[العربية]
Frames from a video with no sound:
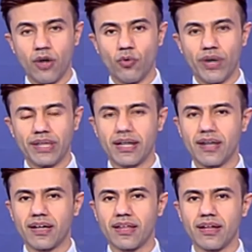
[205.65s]
وإن
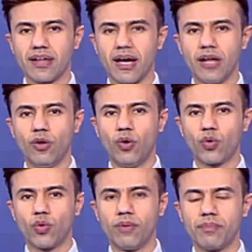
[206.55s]
كان كذلك هل
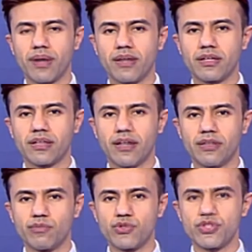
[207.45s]
الحكومة برأيك
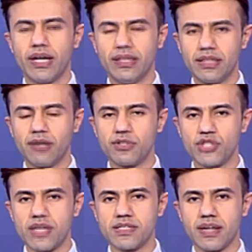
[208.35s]
يعني مستعدة
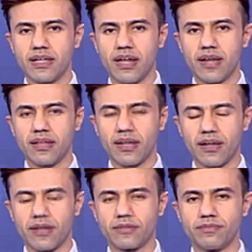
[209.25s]
وجاهزة إلى هذا الخيار؟